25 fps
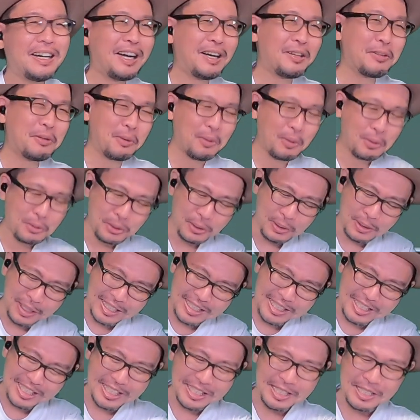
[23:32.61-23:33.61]
あの、おと
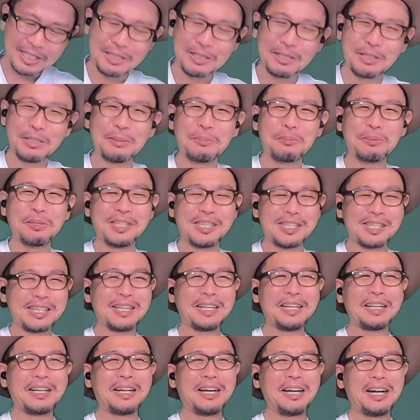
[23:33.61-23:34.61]
なしいグループに
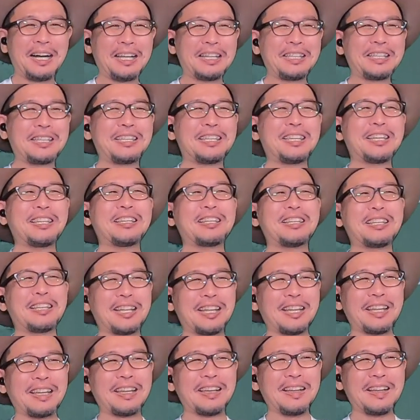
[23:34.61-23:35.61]
さ、入っていっ
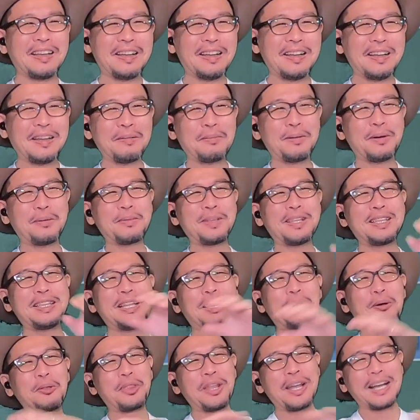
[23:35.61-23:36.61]
て、もうみん
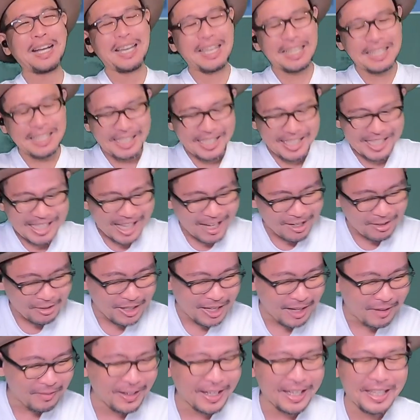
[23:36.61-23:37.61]
なお互いに下の
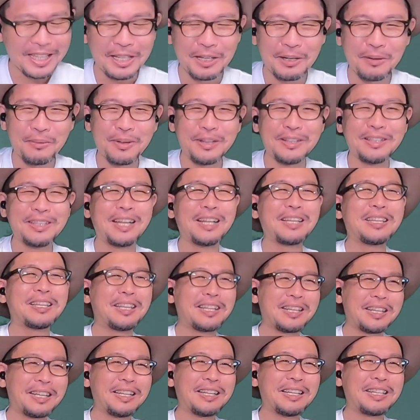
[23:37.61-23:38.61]
名前で呼べるなん
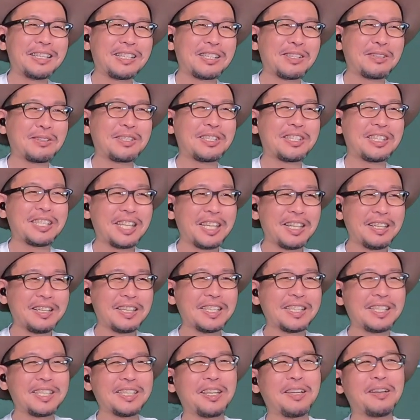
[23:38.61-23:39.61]
てね、そこ
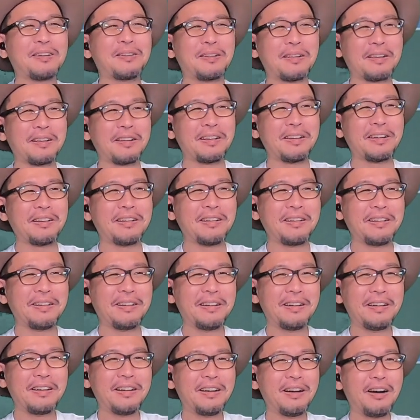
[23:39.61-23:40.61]
幸せだよね。
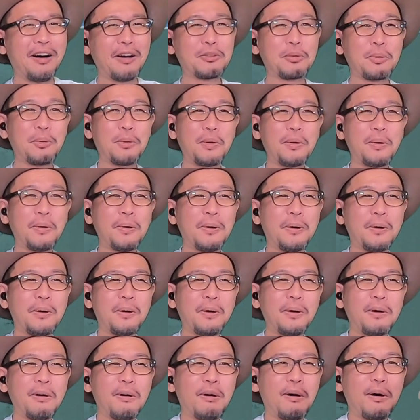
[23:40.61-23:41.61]
あと、
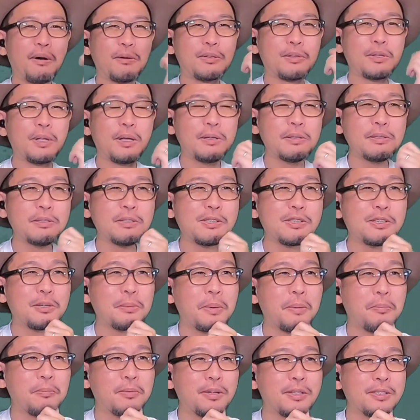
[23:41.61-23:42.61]
あの、誕生
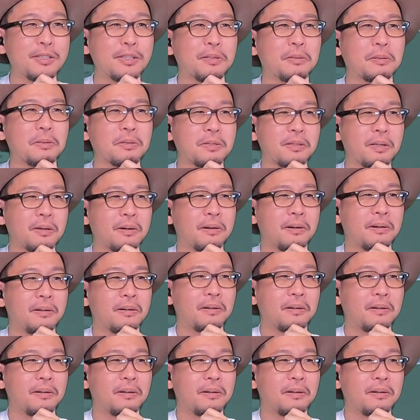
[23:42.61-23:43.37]
日プレゼントさ、